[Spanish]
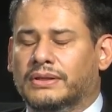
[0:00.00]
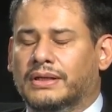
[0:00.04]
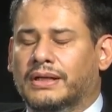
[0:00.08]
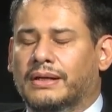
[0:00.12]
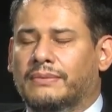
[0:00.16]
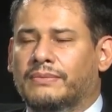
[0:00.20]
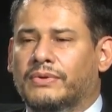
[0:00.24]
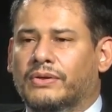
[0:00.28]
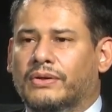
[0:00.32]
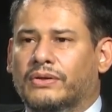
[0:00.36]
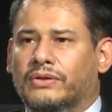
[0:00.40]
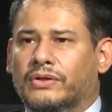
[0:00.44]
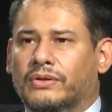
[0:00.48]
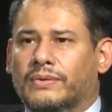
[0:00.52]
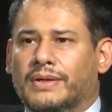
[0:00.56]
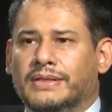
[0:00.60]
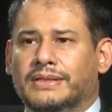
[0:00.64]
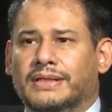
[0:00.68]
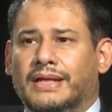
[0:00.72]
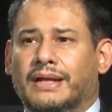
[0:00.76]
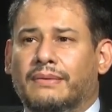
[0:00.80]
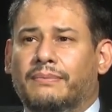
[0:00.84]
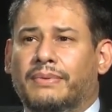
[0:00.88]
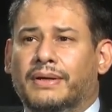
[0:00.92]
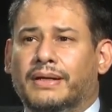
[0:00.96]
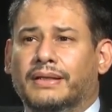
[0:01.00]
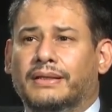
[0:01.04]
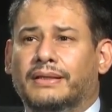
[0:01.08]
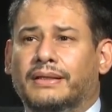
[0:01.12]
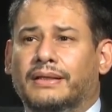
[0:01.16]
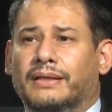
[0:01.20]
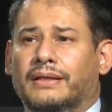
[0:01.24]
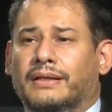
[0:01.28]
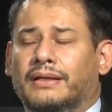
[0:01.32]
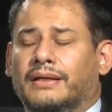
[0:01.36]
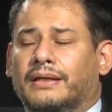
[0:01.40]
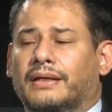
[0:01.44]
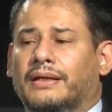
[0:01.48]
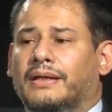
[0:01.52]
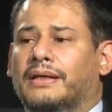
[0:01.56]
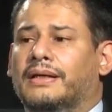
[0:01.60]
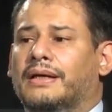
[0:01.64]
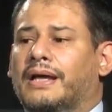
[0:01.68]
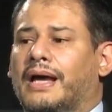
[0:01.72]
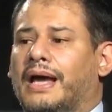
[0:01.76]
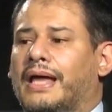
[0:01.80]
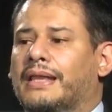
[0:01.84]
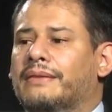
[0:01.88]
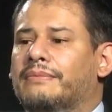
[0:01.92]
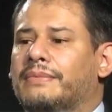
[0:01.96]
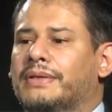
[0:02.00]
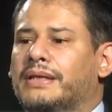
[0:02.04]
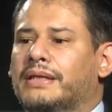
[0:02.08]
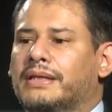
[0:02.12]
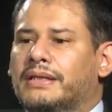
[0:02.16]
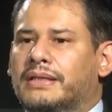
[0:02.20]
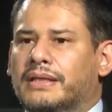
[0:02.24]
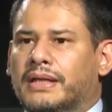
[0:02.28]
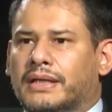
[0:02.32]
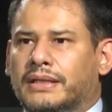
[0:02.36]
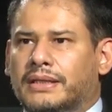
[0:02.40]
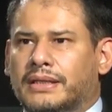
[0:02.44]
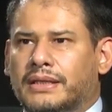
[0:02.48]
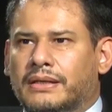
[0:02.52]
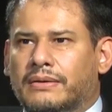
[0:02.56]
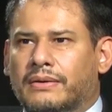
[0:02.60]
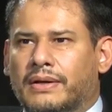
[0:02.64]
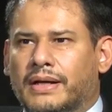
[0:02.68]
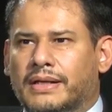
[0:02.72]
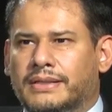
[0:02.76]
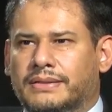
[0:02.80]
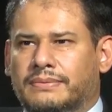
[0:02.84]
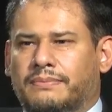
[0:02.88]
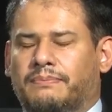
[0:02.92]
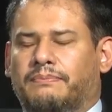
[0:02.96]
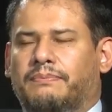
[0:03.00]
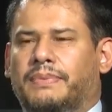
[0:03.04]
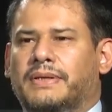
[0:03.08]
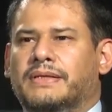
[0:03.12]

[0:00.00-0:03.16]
En cambio, cuando vas a la parte administrativa es